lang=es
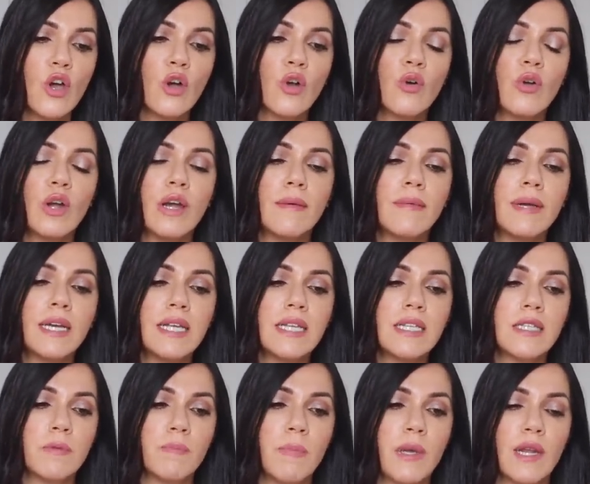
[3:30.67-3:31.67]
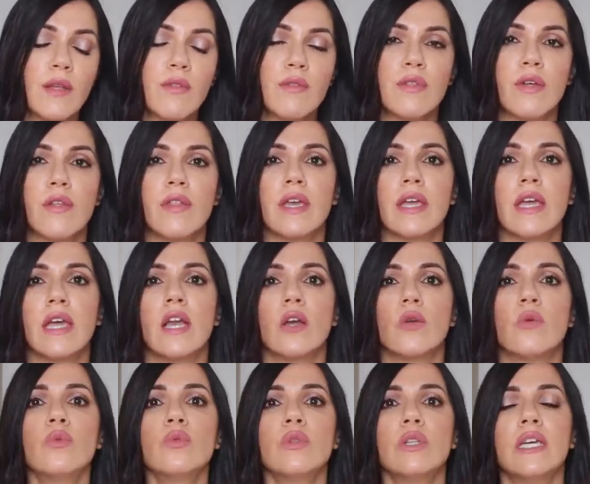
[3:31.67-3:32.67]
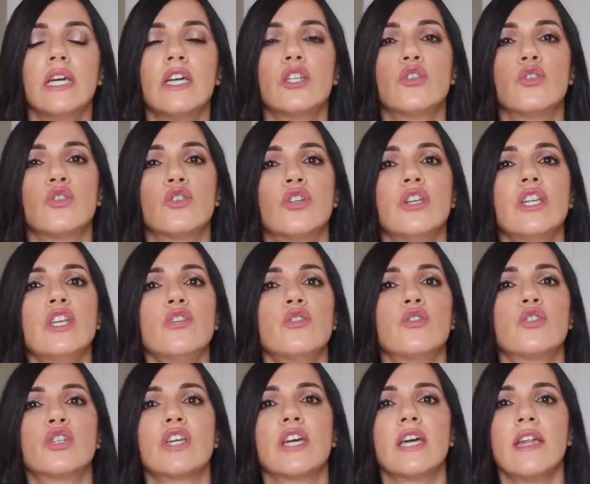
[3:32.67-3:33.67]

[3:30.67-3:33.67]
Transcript: con la vana esperanza de que algún día esos niños